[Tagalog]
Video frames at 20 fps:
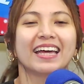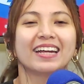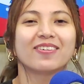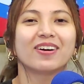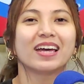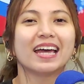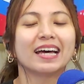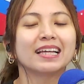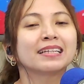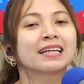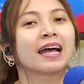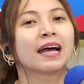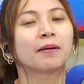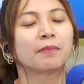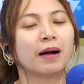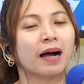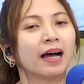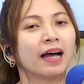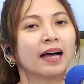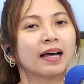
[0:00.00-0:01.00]
anyway, yan nga
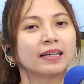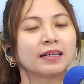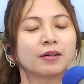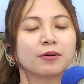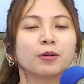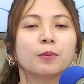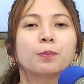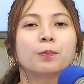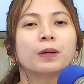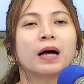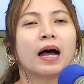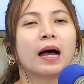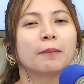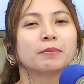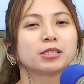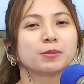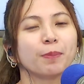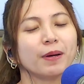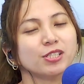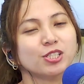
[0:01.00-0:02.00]
mga um,
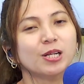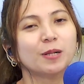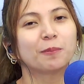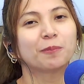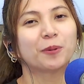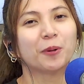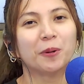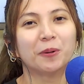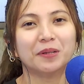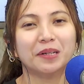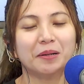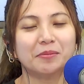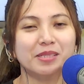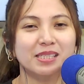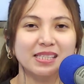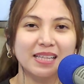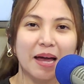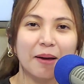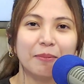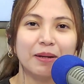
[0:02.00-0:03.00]
special programs
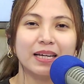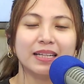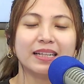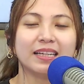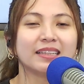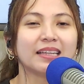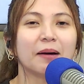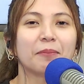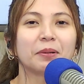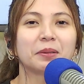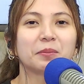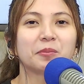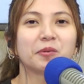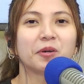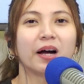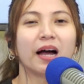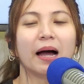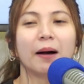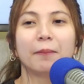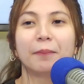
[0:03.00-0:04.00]
namin na dapat
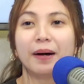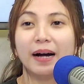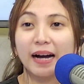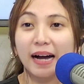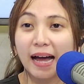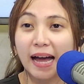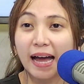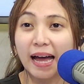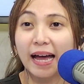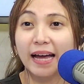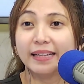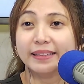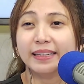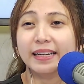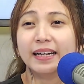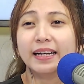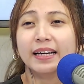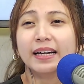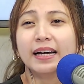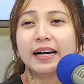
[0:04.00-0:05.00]
mong abangan.
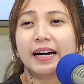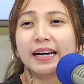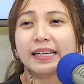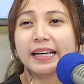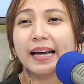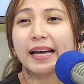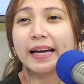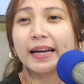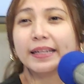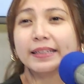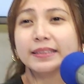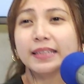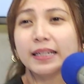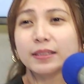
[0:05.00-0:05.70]
Ayan,